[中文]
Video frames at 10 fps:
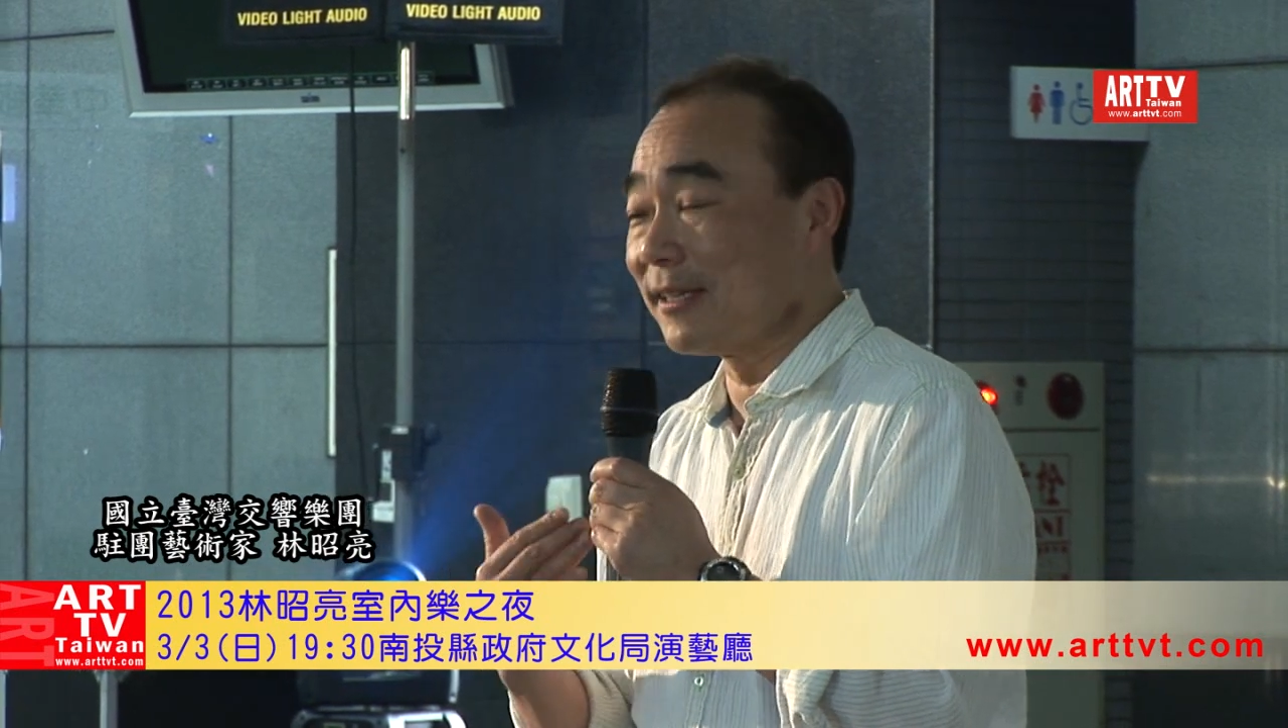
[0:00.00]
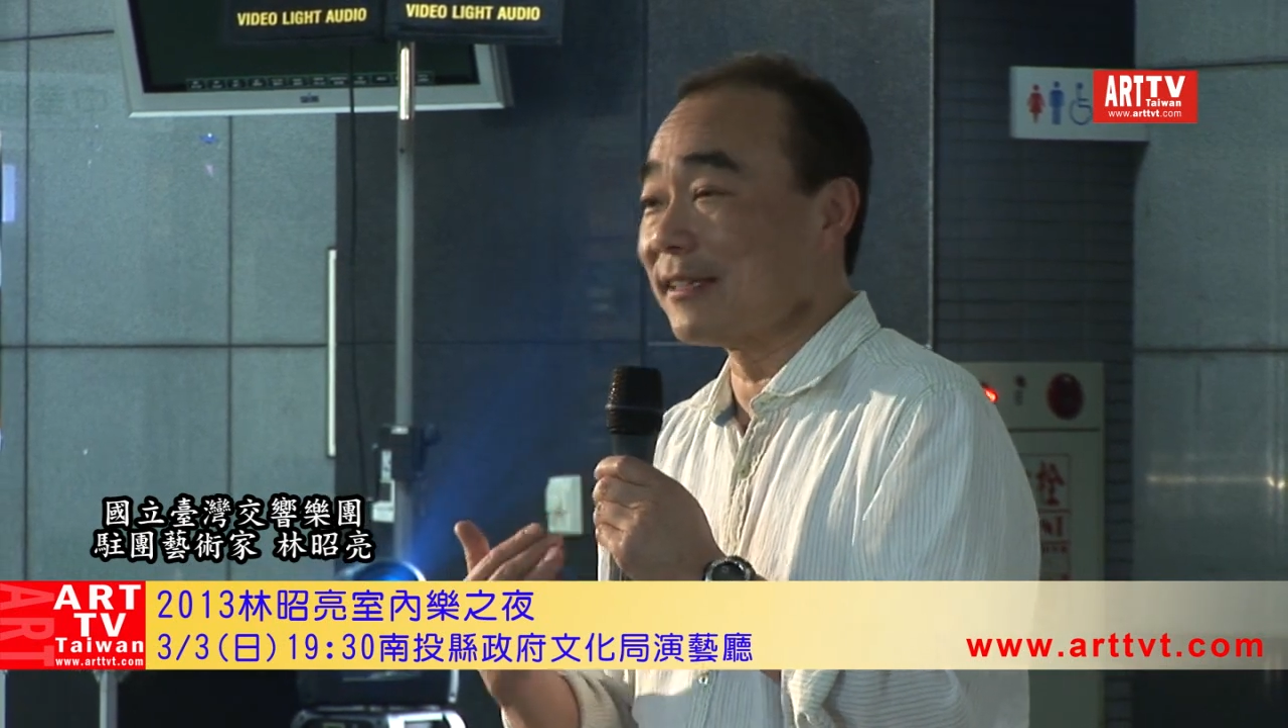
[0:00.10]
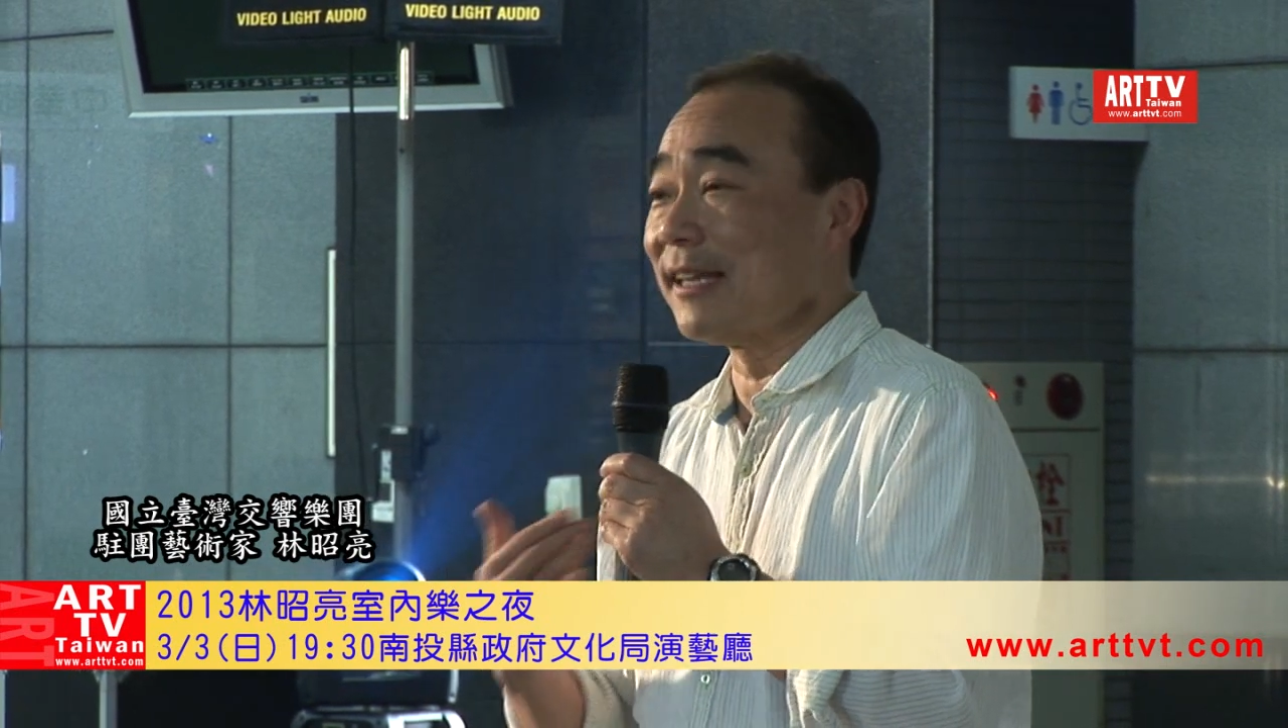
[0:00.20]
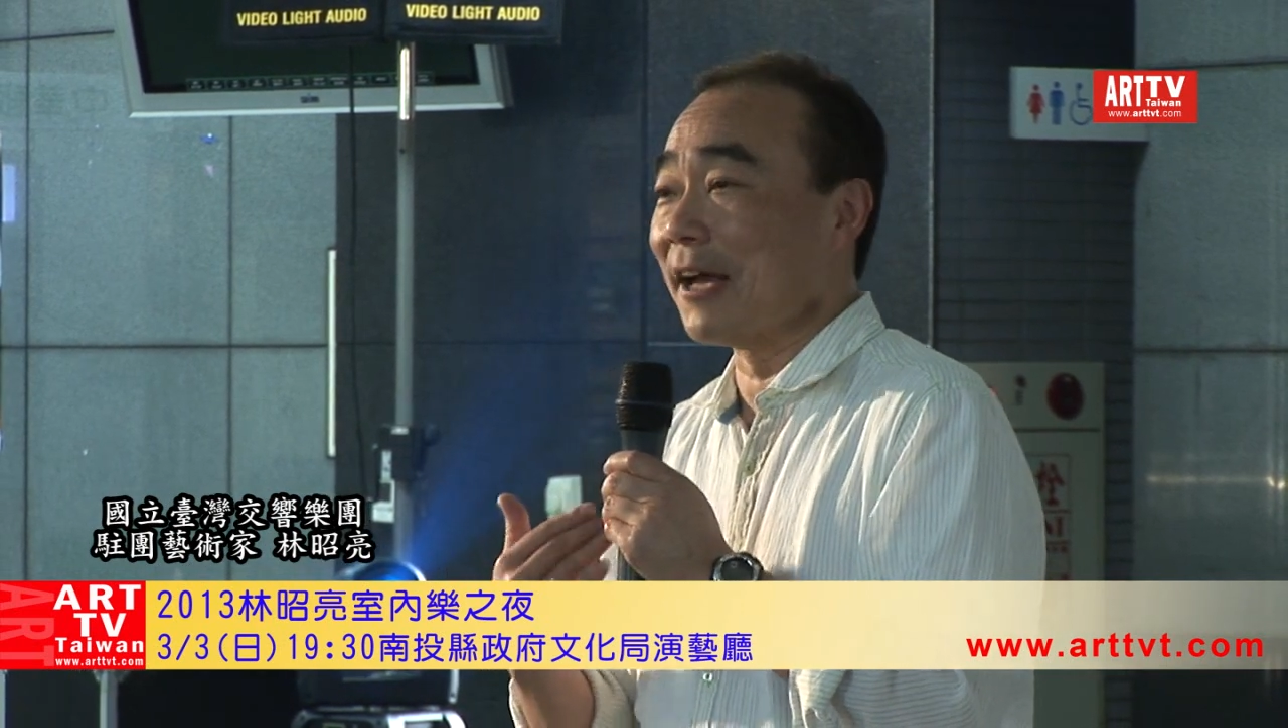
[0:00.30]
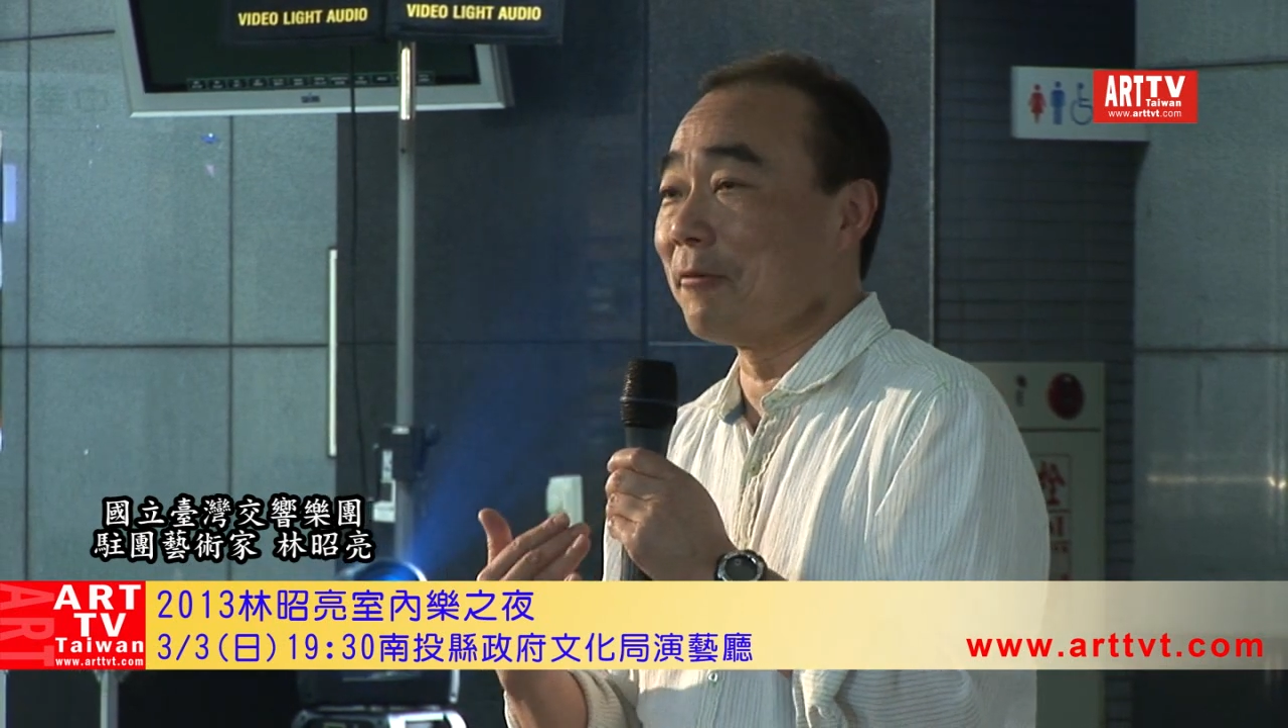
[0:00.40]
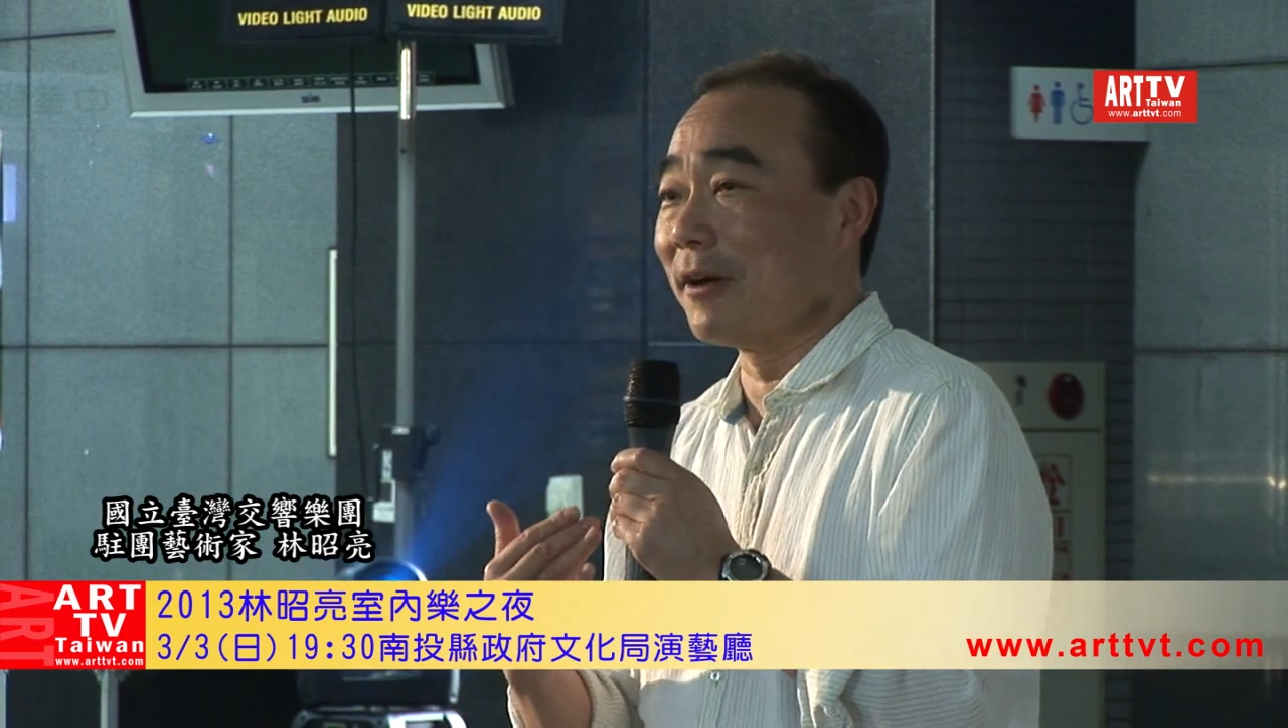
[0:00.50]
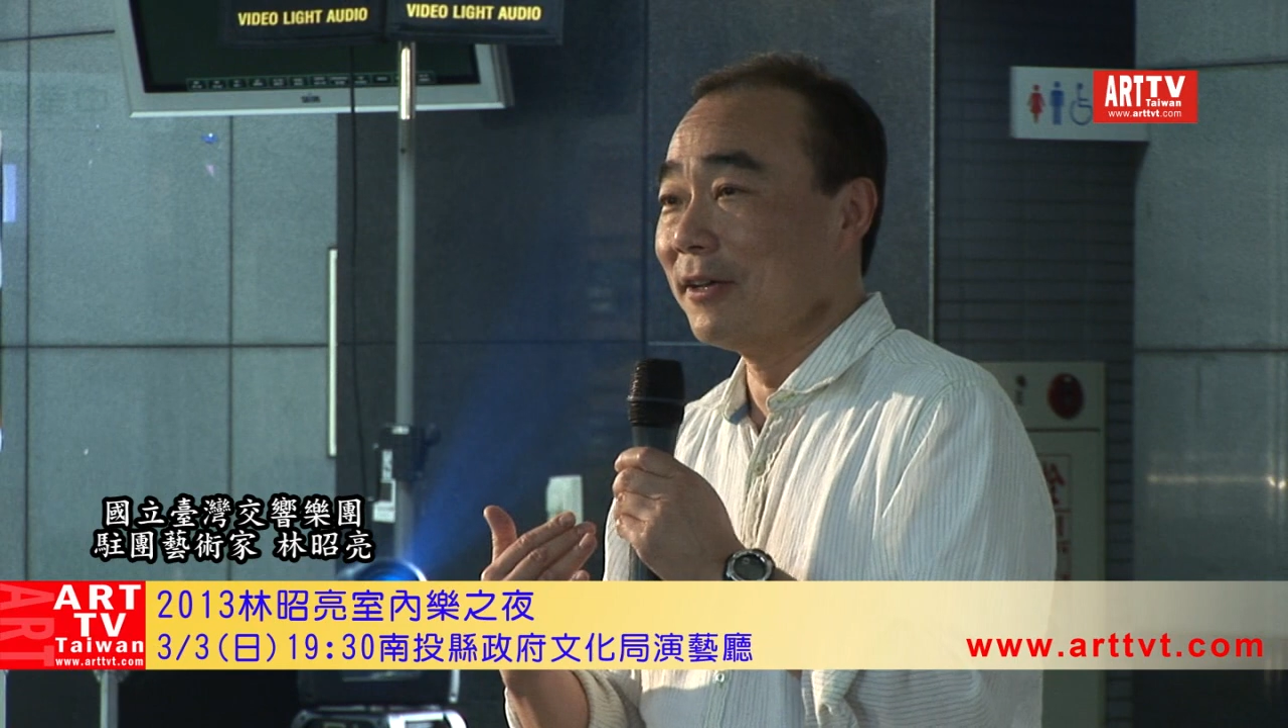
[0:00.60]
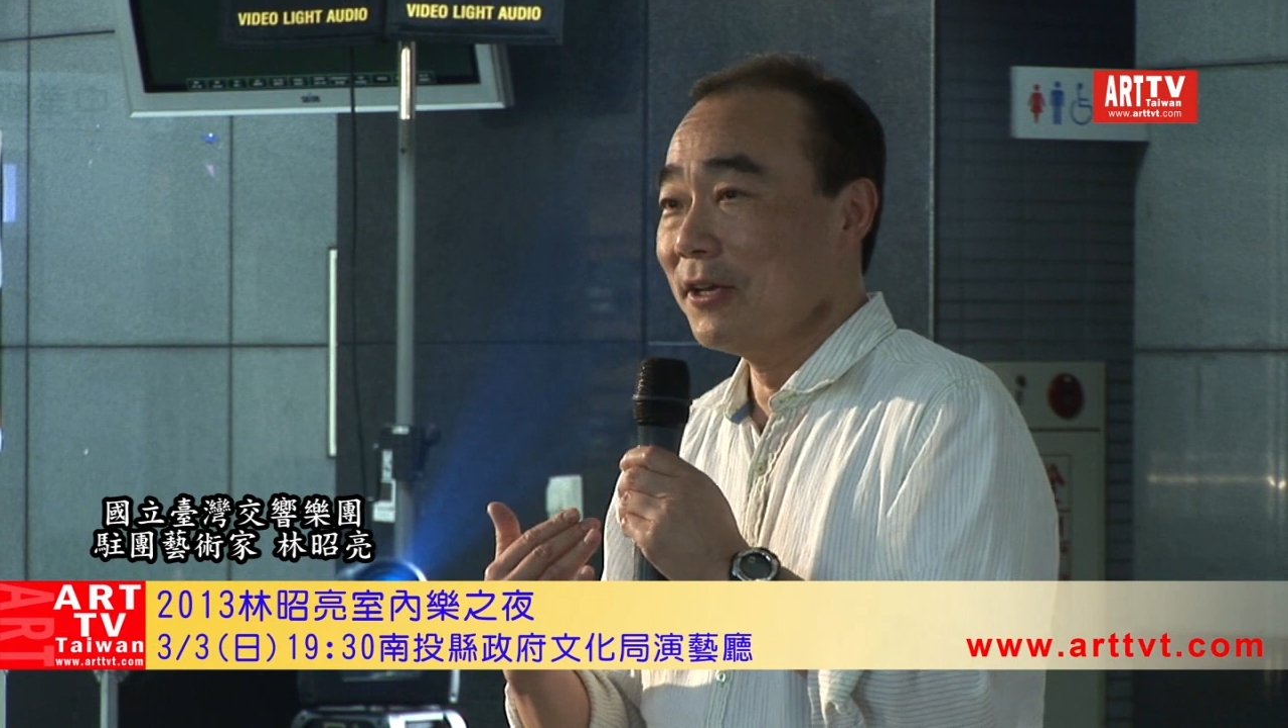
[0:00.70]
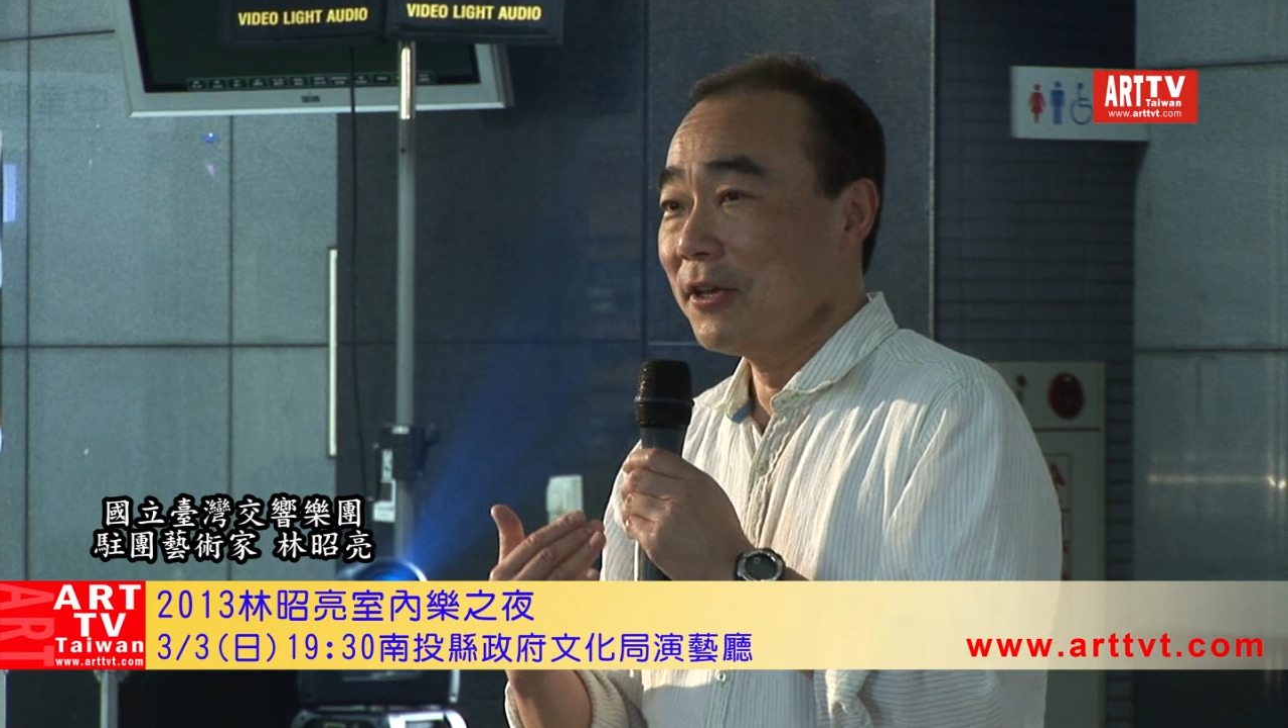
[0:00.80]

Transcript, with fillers: 真的是难忘。